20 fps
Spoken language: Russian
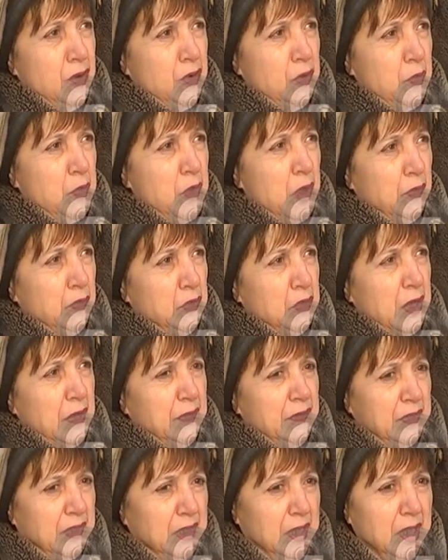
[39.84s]
У меня вот
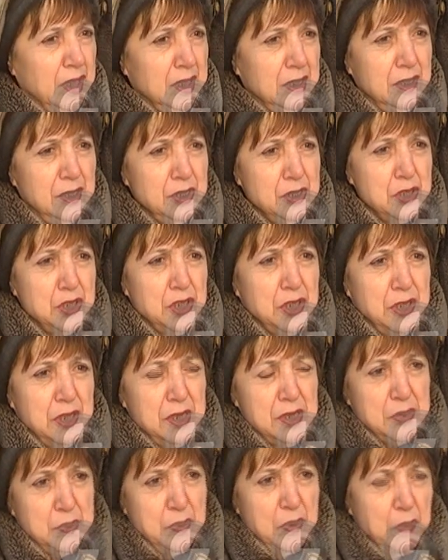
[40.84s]
там вклад лежит, и
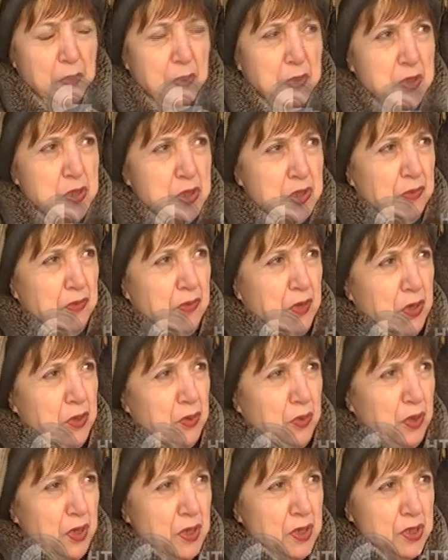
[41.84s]
я теперь переживаю,
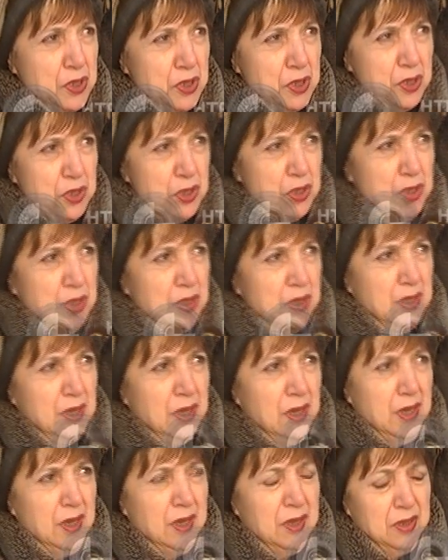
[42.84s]
конечно же.
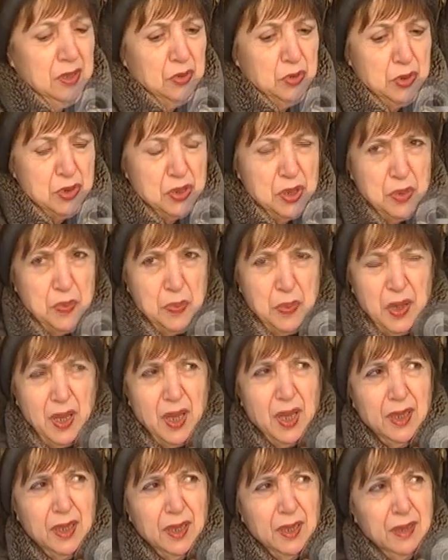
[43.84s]
Это очень
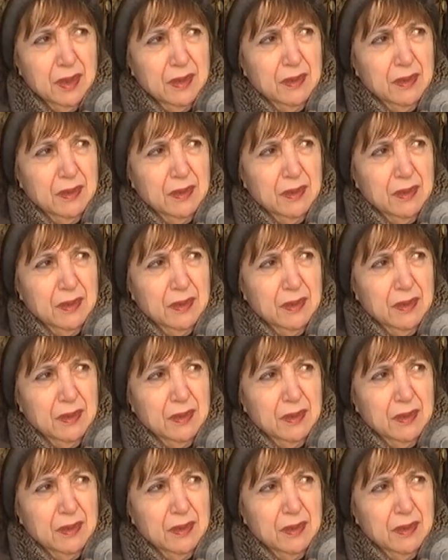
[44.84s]
неприятно.